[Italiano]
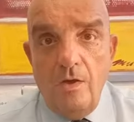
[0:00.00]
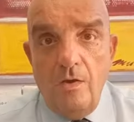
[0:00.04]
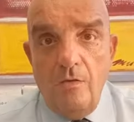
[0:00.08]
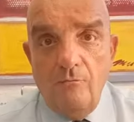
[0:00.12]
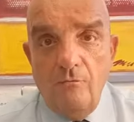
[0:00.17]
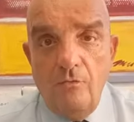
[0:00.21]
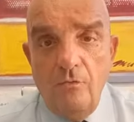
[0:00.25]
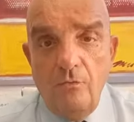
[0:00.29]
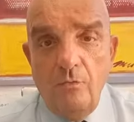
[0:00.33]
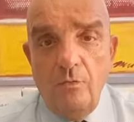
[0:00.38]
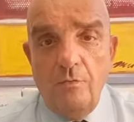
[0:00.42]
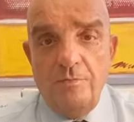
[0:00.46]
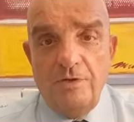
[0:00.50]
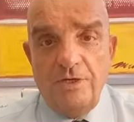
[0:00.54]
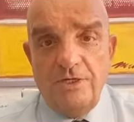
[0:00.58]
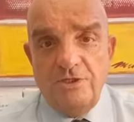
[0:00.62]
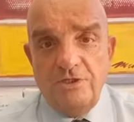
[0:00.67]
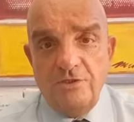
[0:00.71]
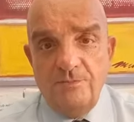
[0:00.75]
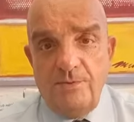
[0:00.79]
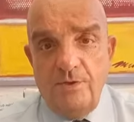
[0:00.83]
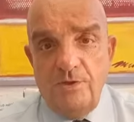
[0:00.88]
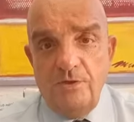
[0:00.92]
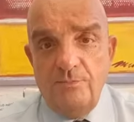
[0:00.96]

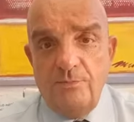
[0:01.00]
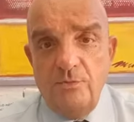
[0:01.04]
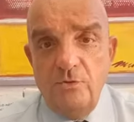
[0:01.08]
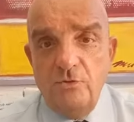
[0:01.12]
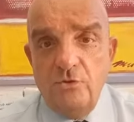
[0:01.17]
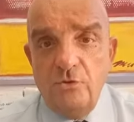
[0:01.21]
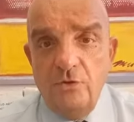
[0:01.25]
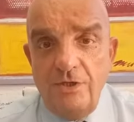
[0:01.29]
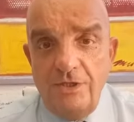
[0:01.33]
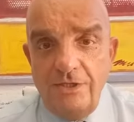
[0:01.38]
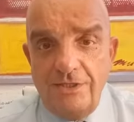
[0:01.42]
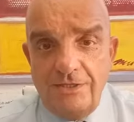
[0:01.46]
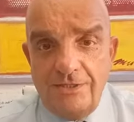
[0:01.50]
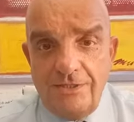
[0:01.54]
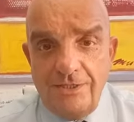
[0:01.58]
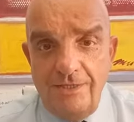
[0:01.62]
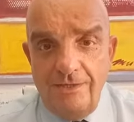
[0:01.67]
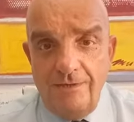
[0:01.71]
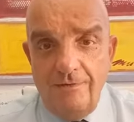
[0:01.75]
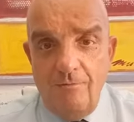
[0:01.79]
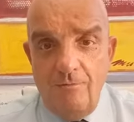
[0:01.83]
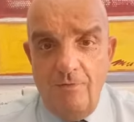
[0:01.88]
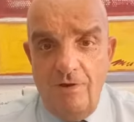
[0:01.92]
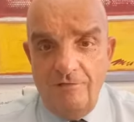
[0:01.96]

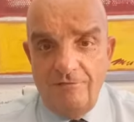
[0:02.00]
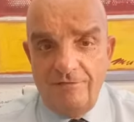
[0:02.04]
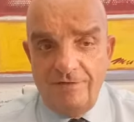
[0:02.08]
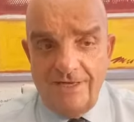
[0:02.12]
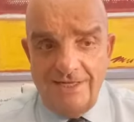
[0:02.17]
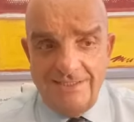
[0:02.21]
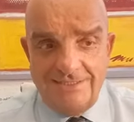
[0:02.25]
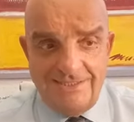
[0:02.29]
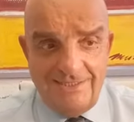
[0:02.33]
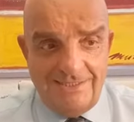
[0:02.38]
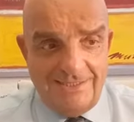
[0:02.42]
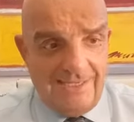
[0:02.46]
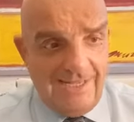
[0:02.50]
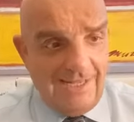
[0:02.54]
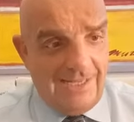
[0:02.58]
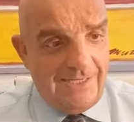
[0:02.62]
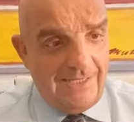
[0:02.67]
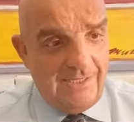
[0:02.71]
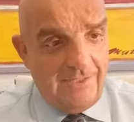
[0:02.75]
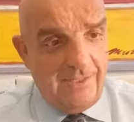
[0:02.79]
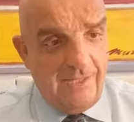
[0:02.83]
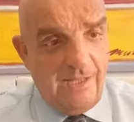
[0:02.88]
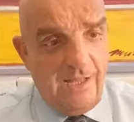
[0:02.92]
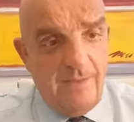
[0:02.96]
www.maurizio.it, welfare
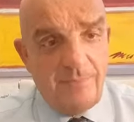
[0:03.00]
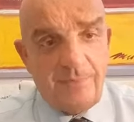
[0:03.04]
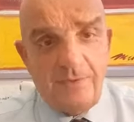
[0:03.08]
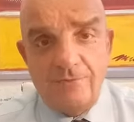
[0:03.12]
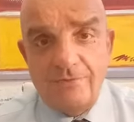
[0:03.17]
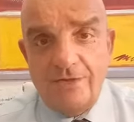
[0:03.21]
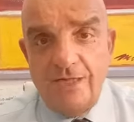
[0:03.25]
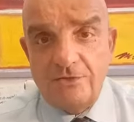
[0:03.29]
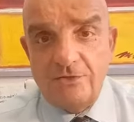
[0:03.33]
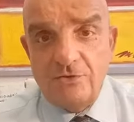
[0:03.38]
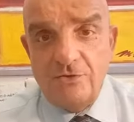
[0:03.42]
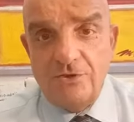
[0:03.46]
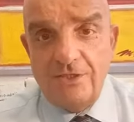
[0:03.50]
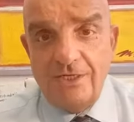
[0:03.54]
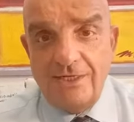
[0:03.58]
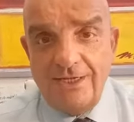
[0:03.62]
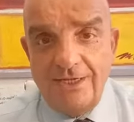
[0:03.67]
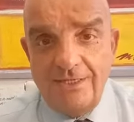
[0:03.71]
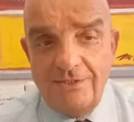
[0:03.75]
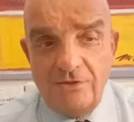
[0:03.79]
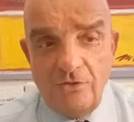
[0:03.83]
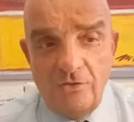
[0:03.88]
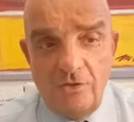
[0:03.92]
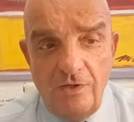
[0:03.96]
aziendale, ha approvato il
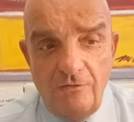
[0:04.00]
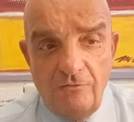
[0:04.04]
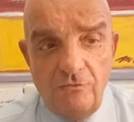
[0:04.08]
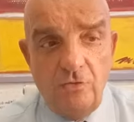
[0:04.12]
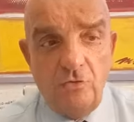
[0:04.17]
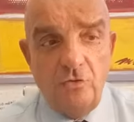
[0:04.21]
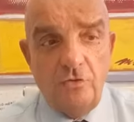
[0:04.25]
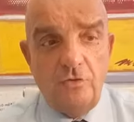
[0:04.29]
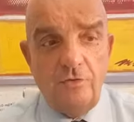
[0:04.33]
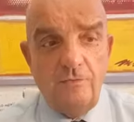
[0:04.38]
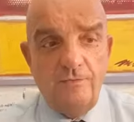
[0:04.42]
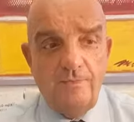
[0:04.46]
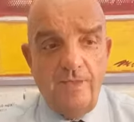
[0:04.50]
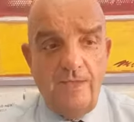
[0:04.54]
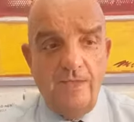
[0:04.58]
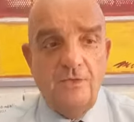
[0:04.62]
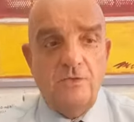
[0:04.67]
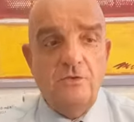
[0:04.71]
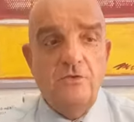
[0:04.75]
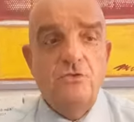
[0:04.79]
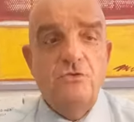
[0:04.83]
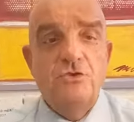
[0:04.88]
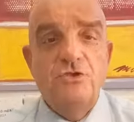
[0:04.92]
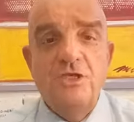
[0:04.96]
decreto lavoro. Eh,
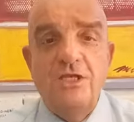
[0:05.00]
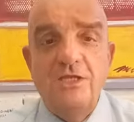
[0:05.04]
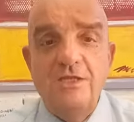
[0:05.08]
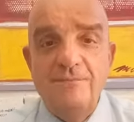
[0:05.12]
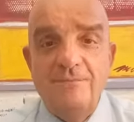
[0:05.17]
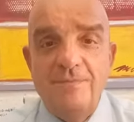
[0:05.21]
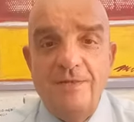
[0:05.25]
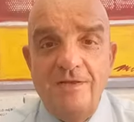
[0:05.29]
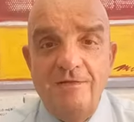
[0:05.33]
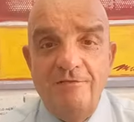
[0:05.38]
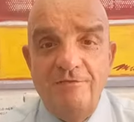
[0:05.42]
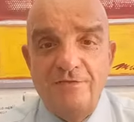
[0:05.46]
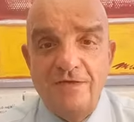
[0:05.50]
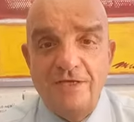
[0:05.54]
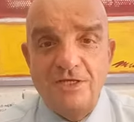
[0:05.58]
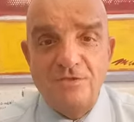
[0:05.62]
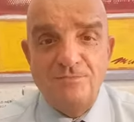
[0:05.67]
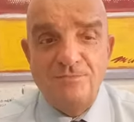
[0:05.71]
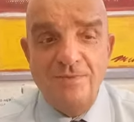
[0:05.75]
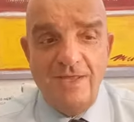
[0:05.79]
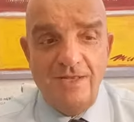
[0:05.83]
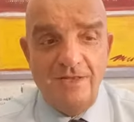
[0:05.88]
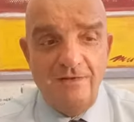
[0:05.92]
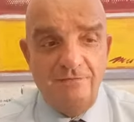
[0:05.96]
cosa succede per il
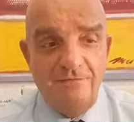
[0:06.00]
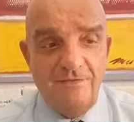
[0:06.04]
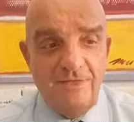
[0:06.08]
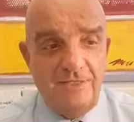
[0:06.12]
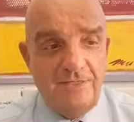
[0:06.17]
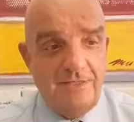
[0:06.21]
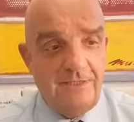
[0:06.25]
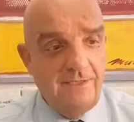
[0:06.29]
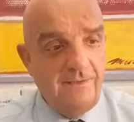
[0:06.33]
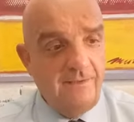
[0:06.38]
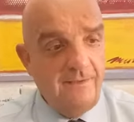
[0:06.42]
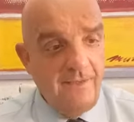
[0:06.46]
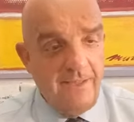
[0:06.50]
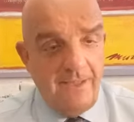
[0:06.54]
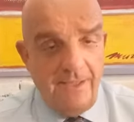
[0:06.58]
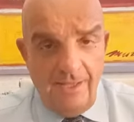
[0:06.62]
fringe benefit?